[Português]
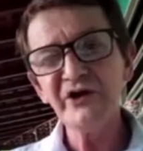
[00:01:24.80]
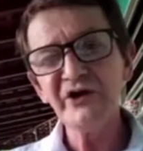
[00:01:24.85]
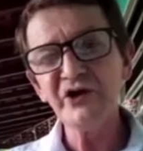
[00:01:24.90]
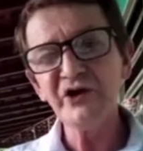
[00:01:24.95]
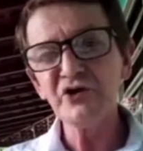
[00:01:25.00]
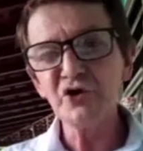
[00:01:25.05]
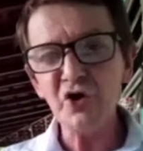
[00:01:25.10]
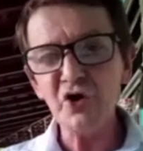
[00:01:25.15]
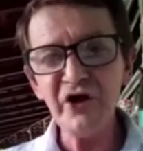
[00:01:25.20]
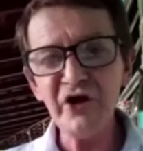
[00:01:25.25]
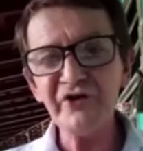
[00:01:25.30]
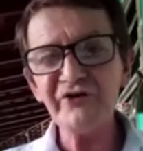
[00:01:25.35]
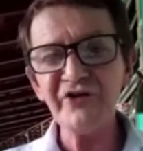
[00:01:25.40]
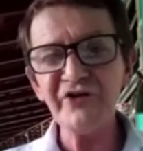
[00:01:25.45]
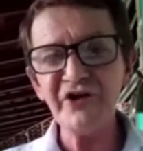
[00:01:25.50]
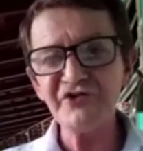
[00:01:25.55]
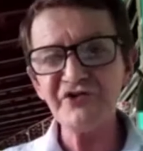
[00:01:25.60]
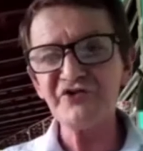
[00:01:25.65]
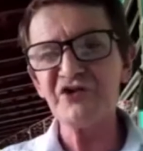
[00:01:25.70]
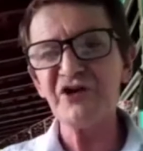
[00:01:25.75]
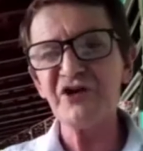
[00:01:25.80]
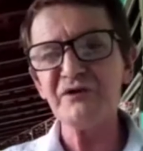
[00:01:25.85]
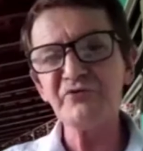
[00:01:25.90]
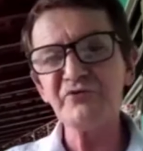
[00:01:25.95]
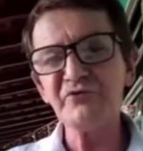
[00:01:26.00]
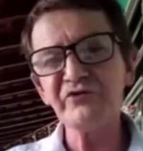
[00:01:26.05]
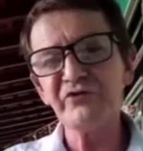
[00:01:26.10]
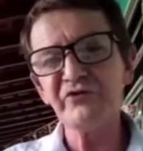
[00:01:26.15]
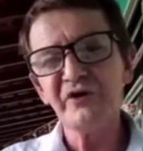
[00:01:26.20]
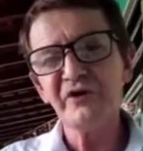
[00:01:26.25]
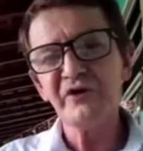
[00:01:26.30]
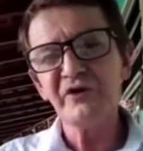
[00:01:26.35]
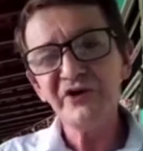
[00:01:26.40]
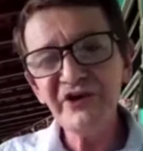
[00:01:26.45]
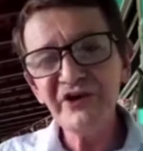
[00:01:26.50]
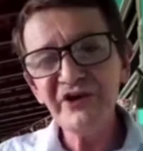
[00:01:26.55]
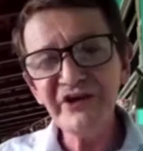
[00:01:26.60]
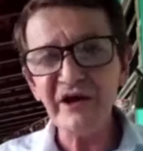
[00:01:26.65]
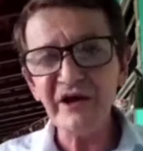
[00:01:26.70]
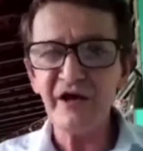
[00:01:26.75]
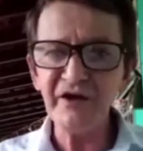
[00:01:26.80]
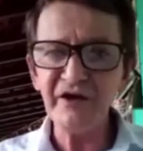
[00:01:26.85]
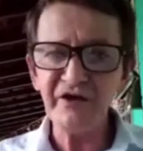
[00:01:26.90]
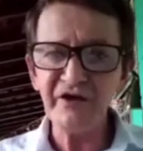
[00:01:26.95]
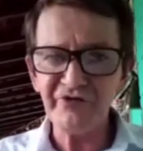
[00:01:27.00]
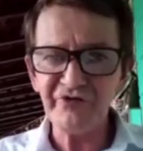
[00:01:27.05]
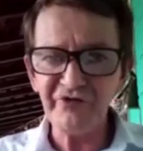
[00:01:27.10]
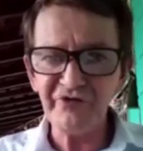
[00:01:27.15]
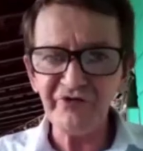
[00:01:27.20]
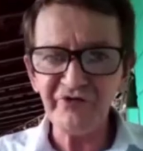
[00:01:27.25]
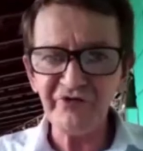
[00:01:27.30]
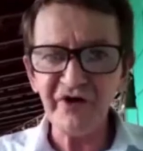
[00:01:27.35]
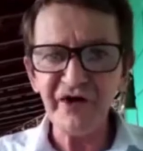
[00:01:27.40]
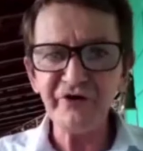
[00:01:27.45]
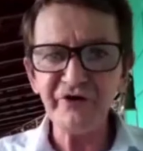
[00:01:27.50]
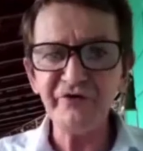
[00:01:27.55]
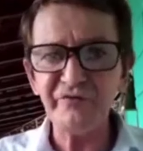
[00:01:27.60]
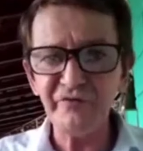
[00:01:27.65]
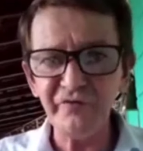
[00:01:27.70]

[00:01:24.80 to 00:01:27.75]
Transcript: e nós achamos que é necessário